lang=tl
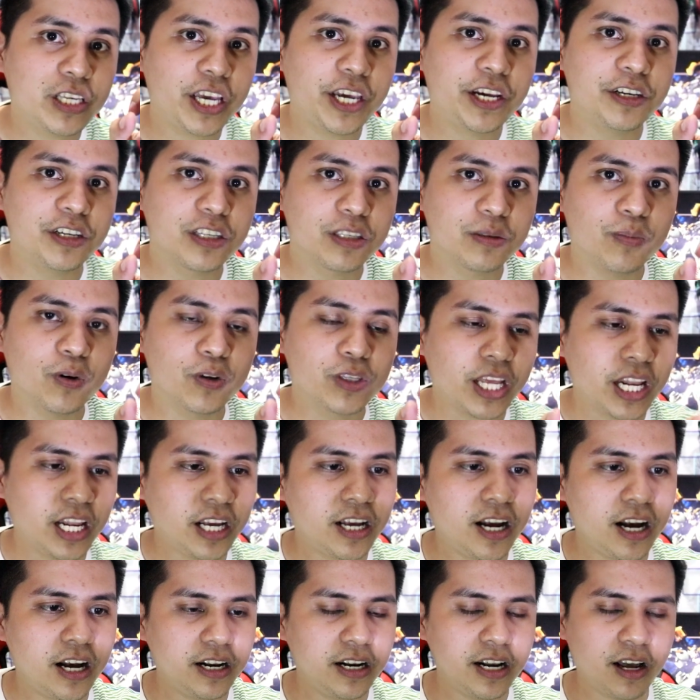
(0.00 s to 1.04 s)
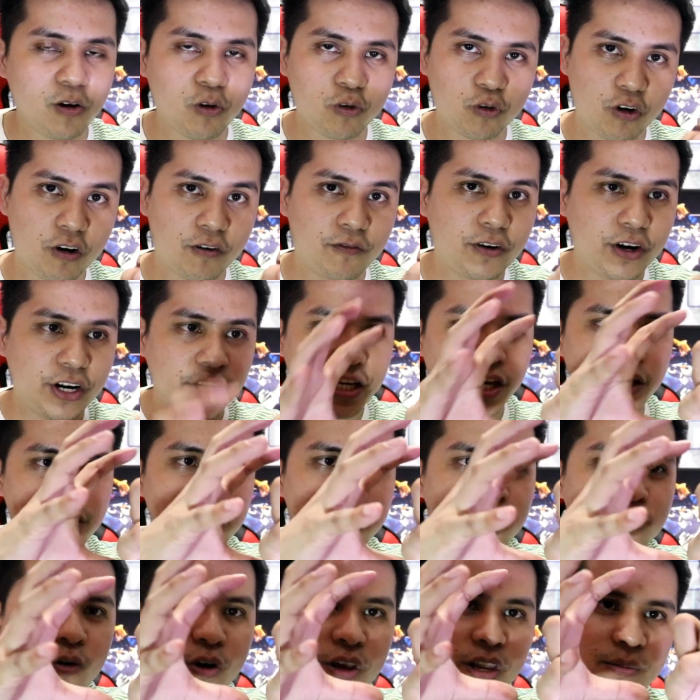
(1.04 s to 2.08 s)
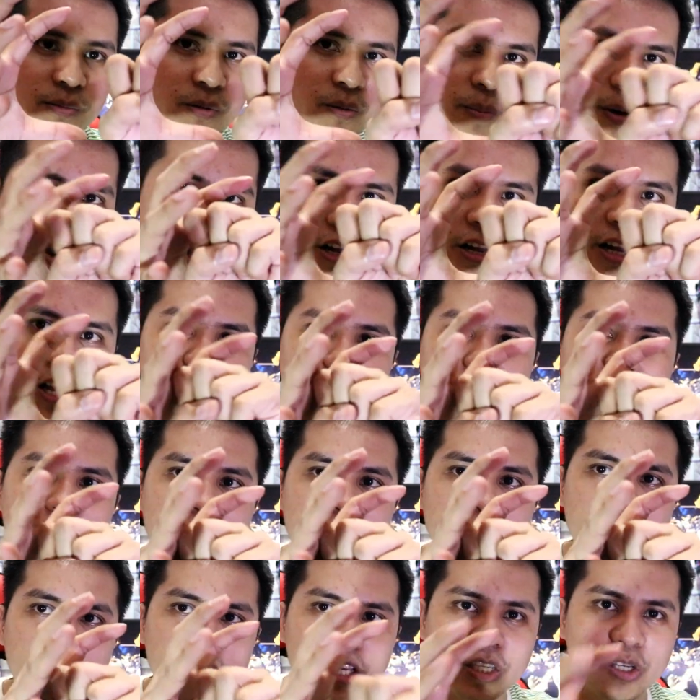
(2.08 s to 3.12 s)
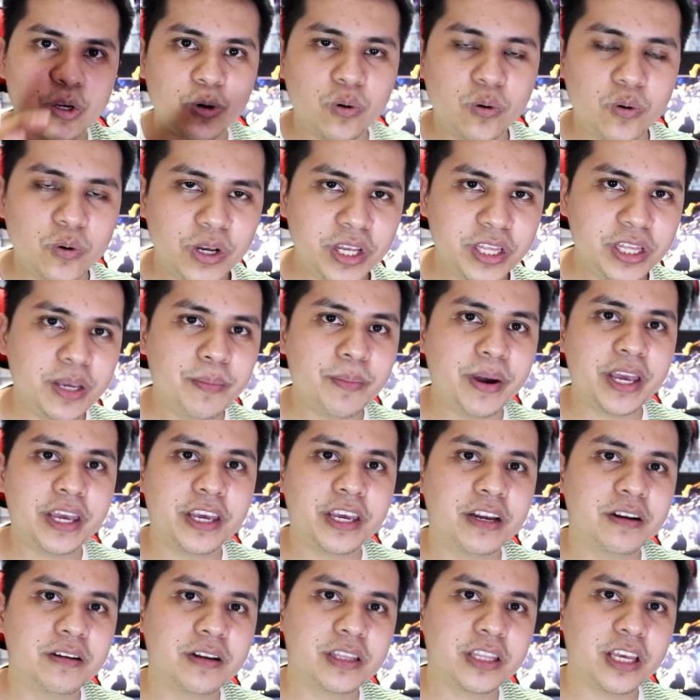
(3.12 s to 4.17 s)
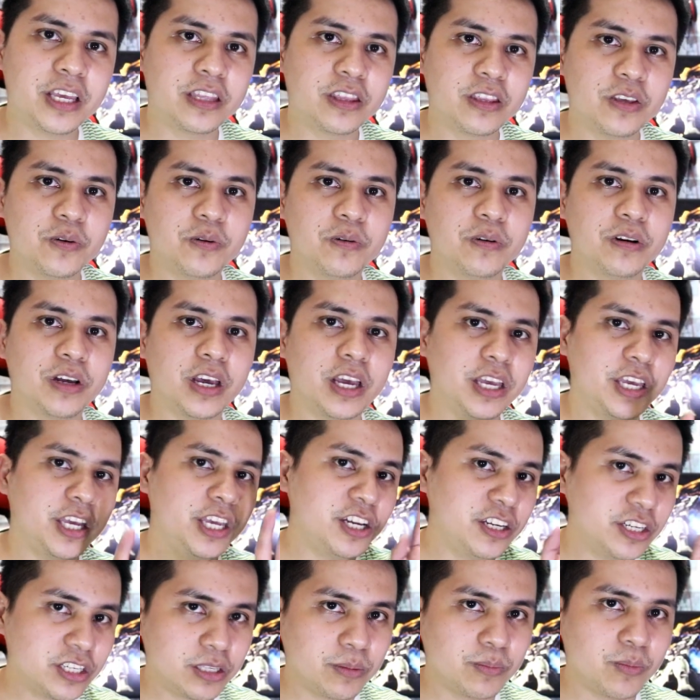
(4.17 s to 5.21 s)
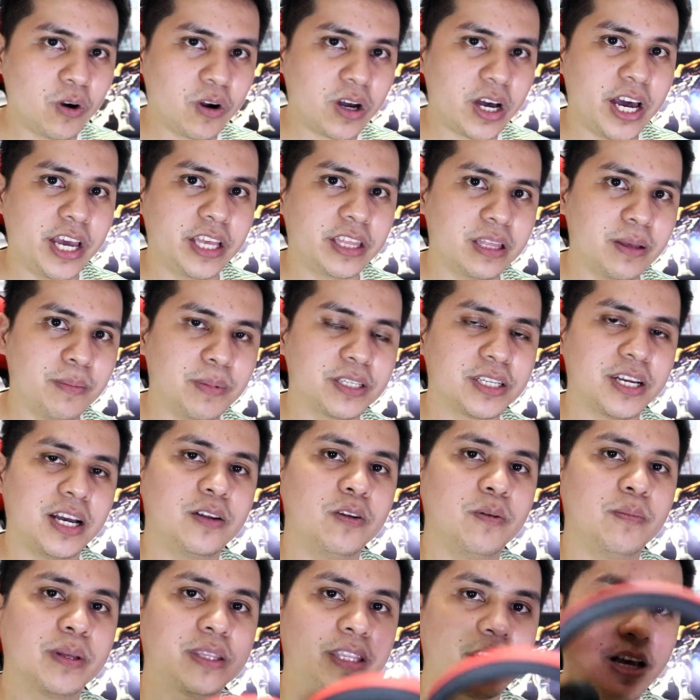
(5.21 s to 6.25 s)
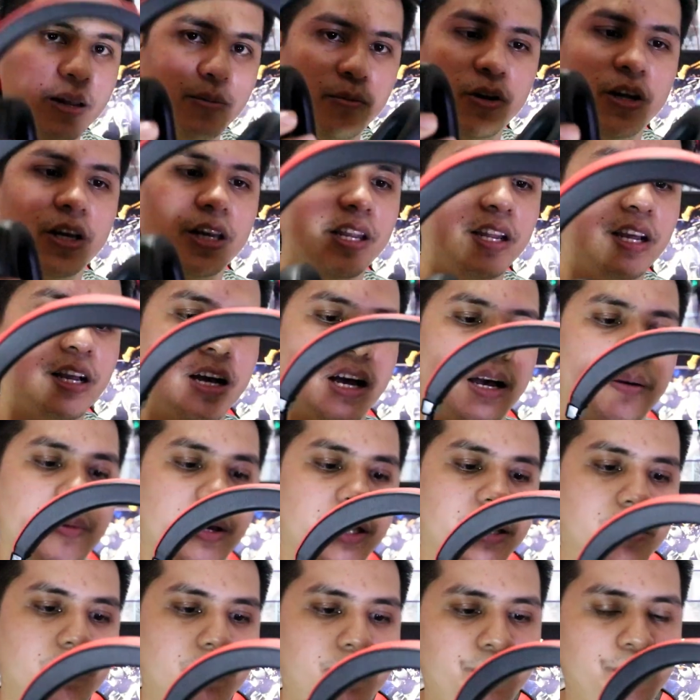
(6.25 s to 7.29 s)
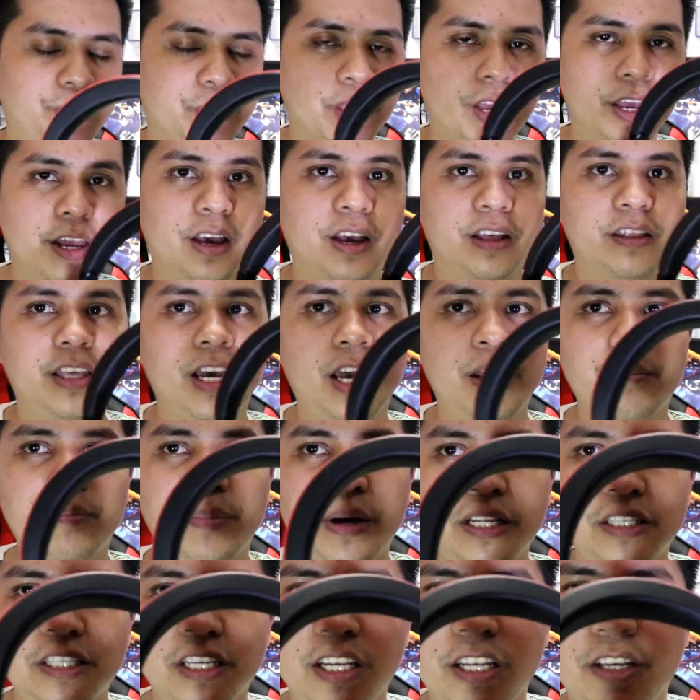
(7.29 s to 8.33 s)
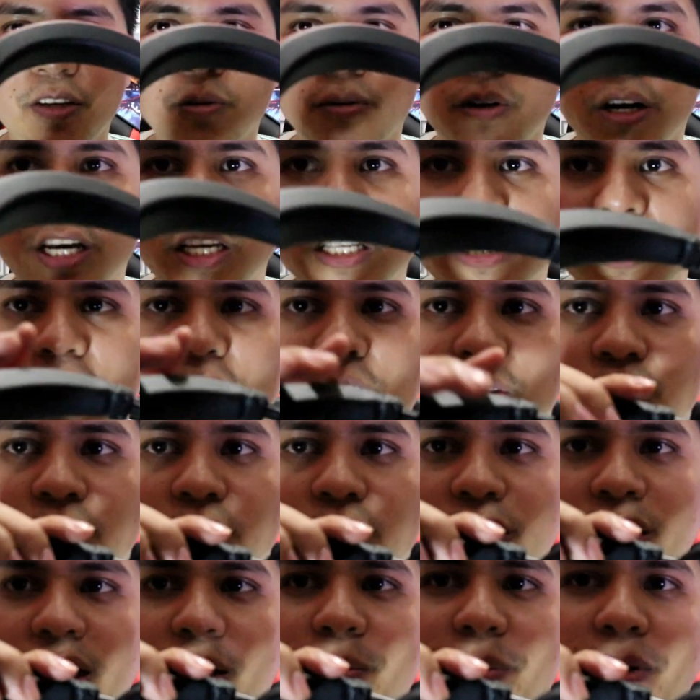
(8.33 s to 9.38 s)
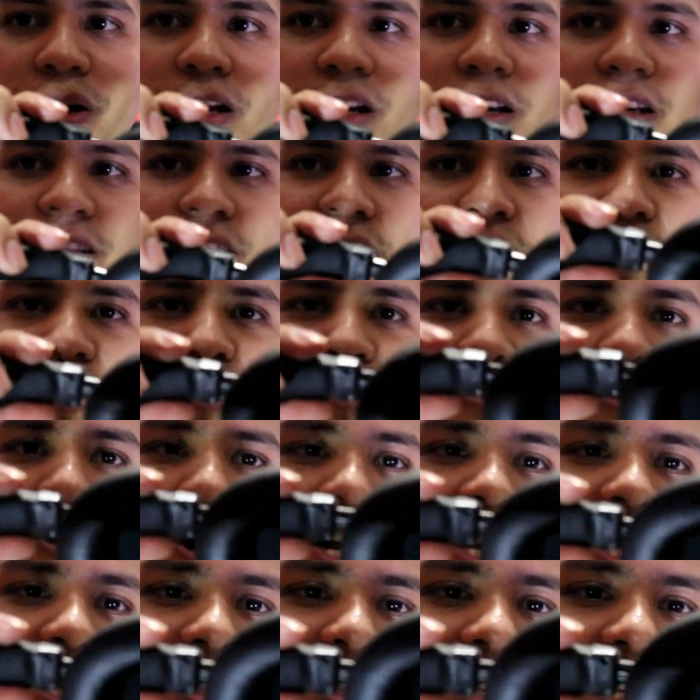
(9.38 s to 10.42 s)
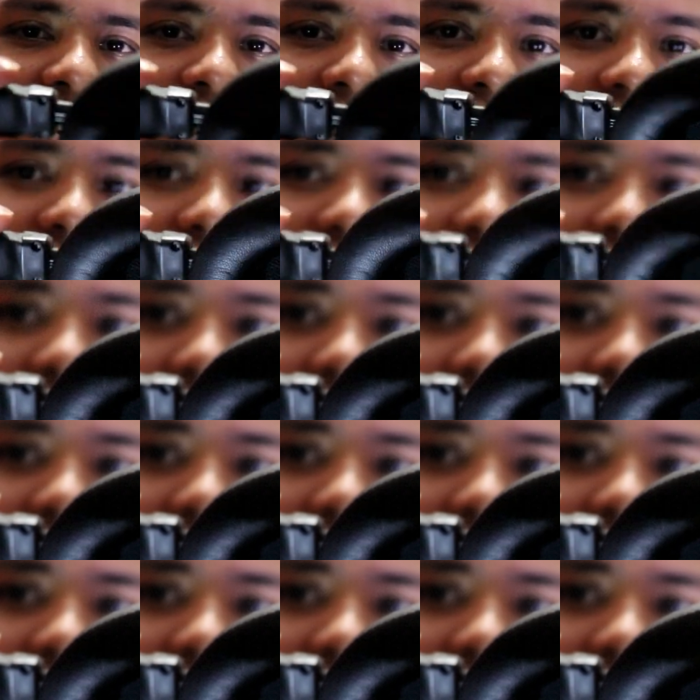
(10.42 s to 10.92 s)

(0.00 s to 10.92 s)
sa ears mo. Talagang nako-cover niya yung buong ear mo, parang ganun. So, hindi may irritate yung ears mo kahit na masyadong matagal mo nang ginagamit. Then, pansinin nyo guys, ito, napakaganda ng quality ng